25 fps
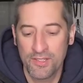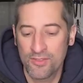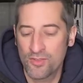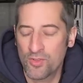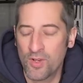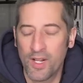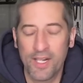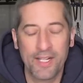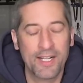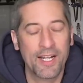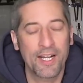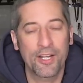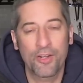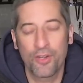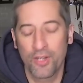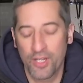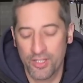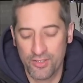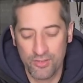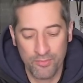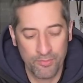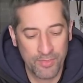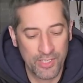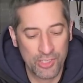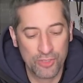Zu Alka
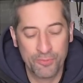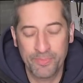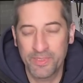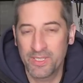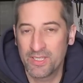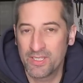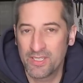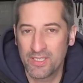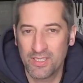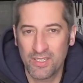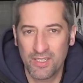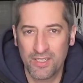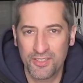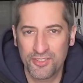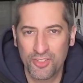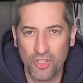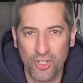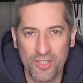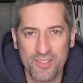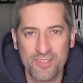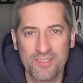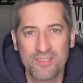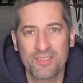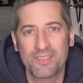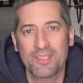gehört zum Beispiel äh,
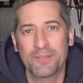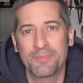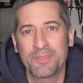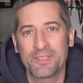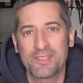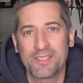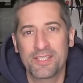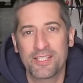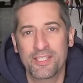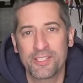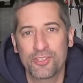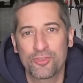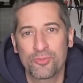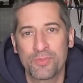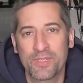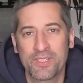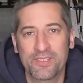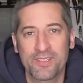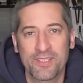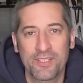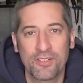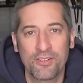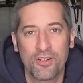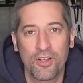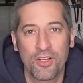DOTS, das habt ihr sicherlich schon mal
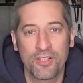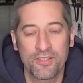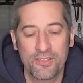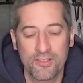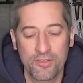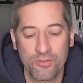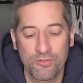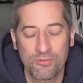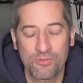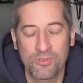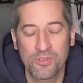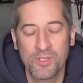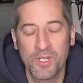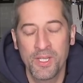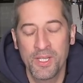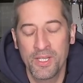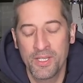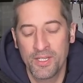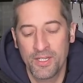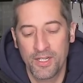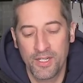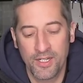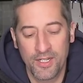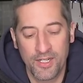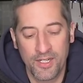gesehen oder gehört, das Logo,
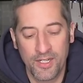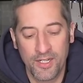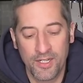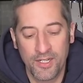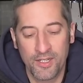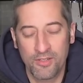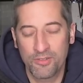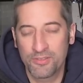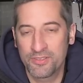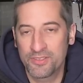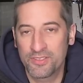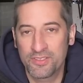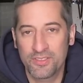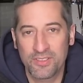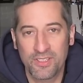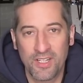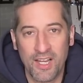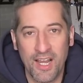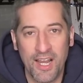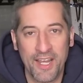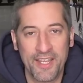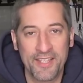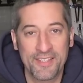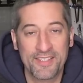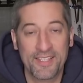äh, und äh,
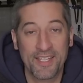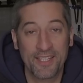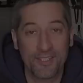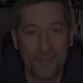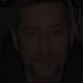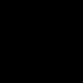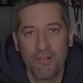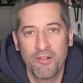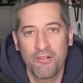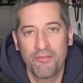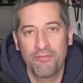AEZ.